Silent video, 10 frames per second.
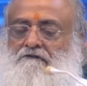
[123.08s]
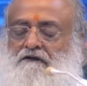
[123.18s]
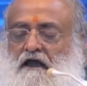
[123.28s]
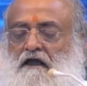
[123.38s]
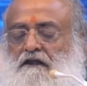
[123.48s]

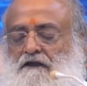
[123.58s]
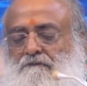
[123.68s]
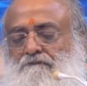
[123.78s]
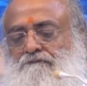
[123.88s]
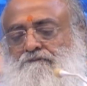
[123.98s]
ली
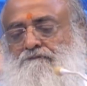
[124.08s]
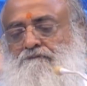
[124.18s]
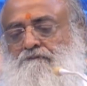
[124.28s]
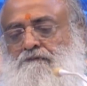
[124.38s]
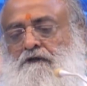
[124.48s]

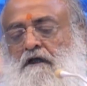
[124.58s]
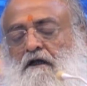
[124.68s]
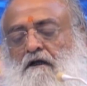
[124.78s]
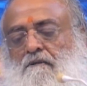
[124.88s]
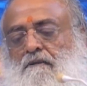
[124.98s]
जाकर
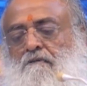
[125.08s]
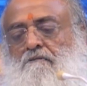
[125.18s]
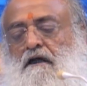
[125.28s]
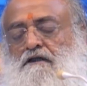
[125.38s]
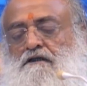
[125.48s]
ब्रह्मा जी का